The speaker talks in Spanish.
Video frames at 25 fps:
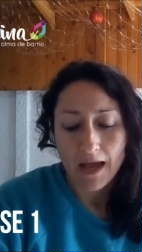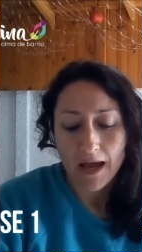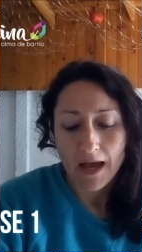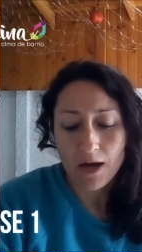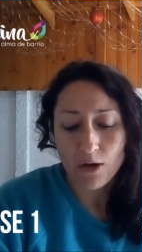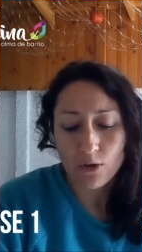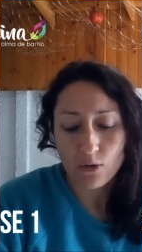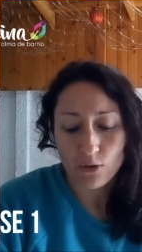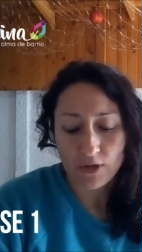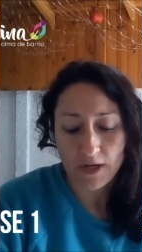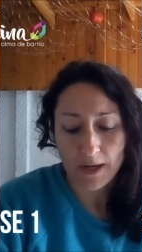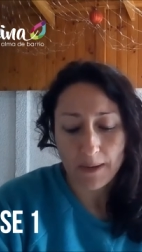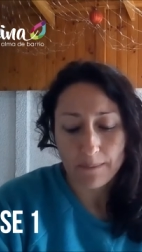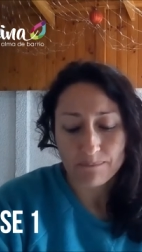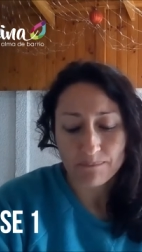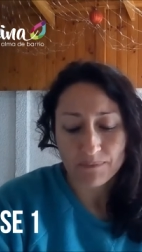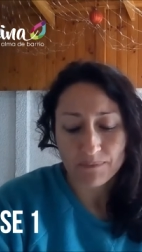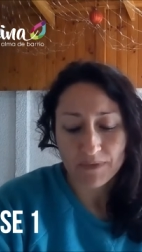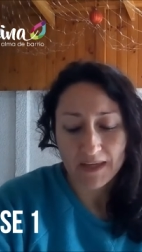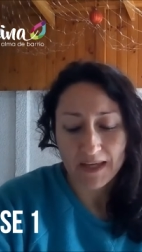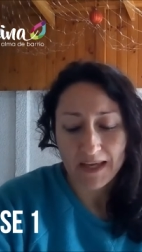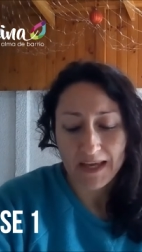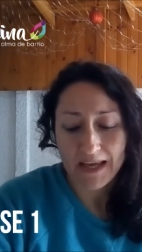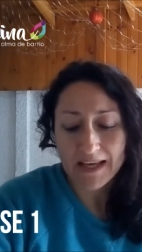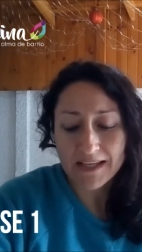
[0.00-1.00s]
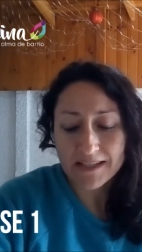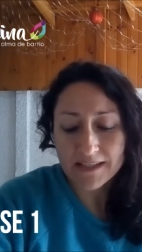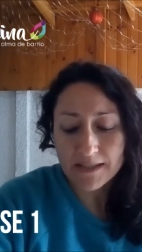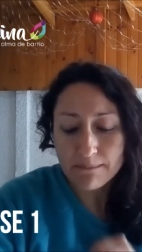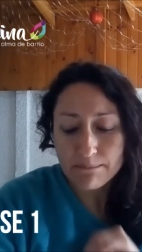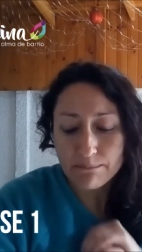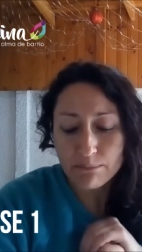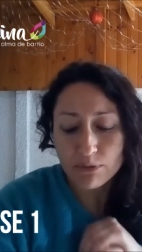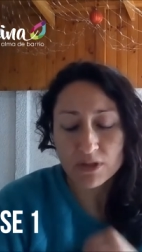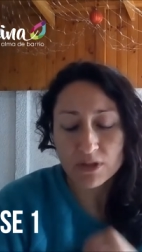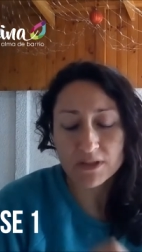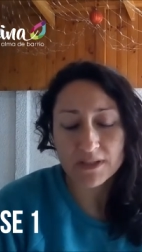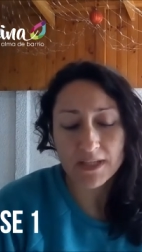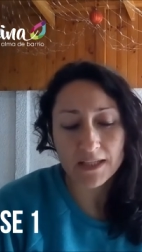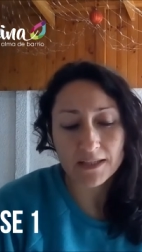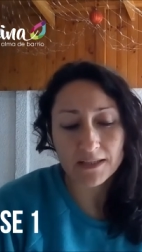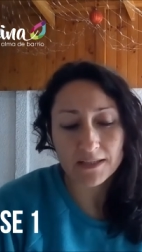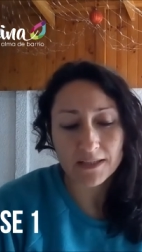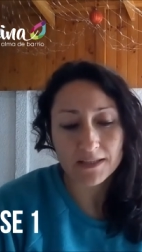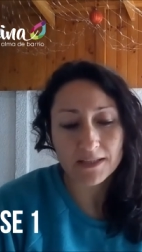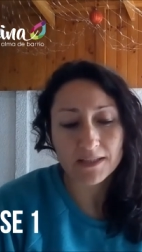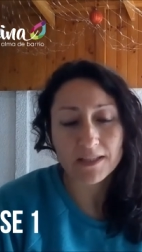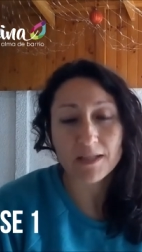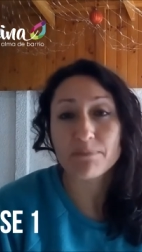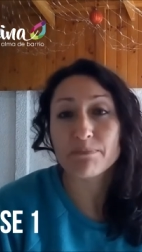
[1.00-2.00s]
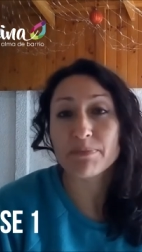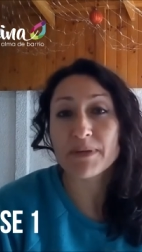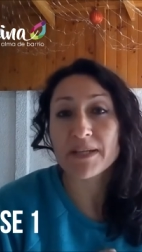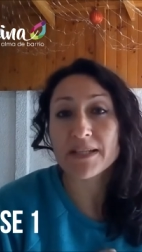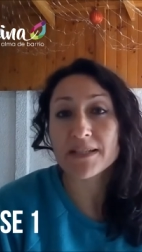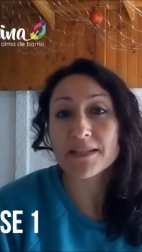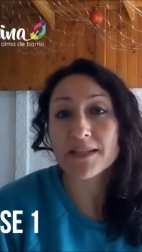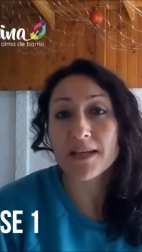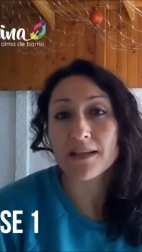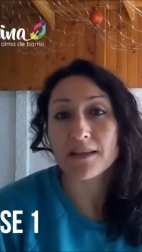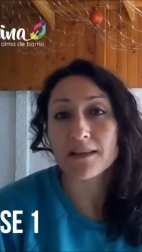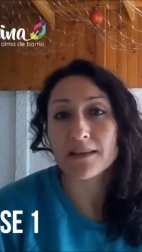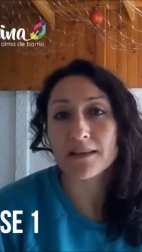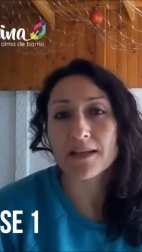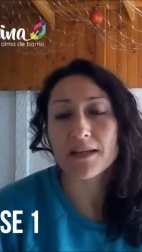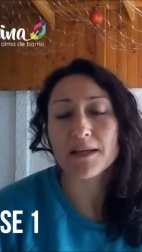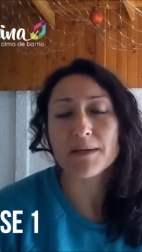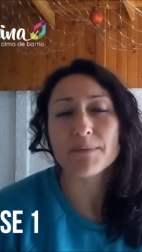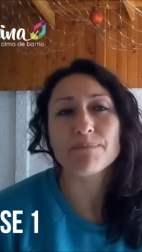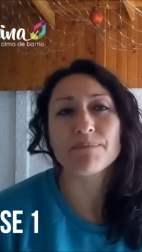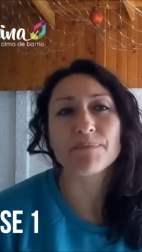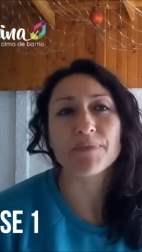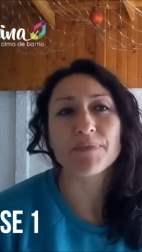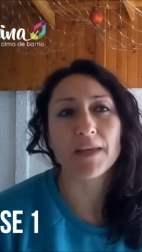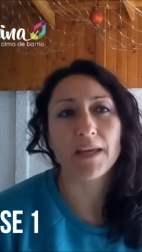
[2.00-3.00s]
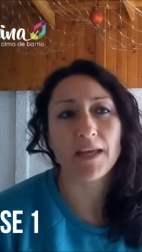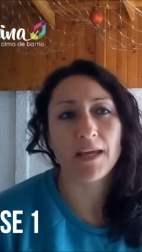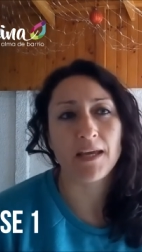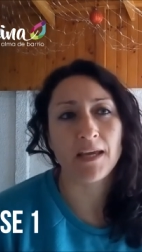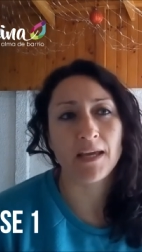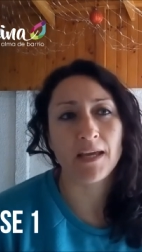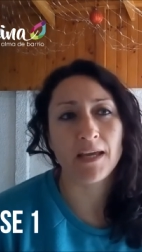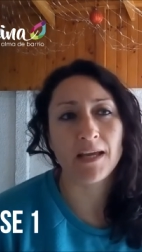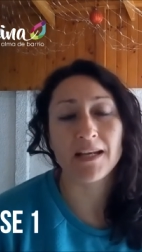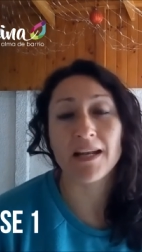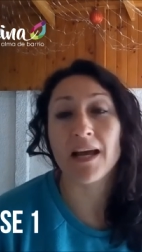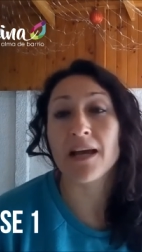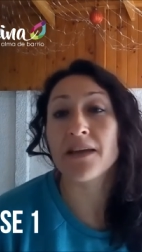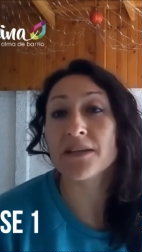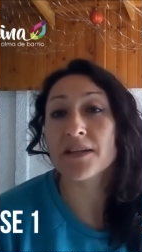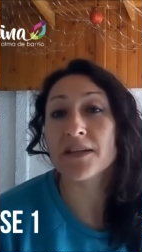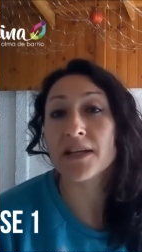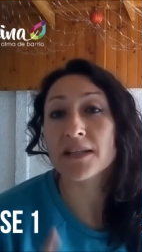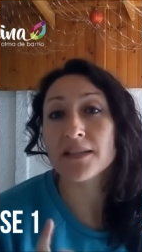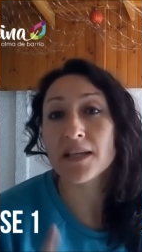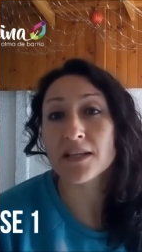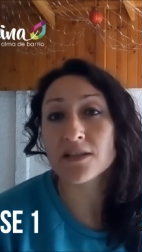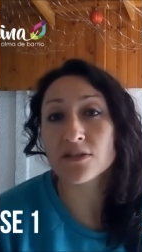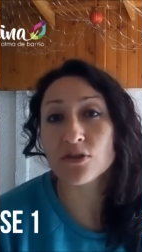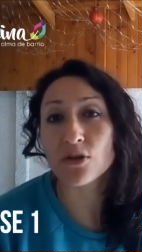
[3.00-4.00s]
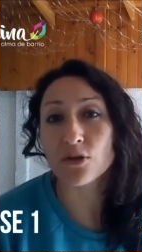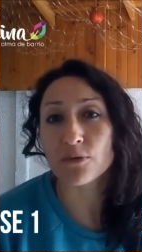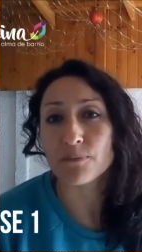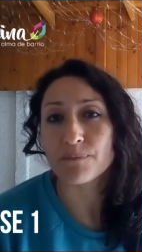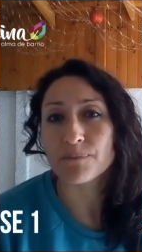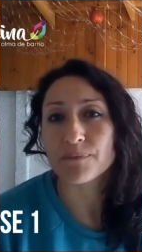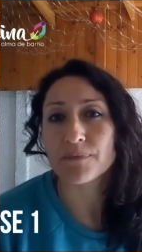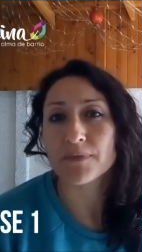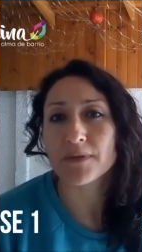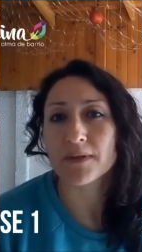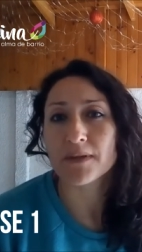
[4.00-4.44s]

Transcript: Ahora, es importante tener presente eh, la hidratación.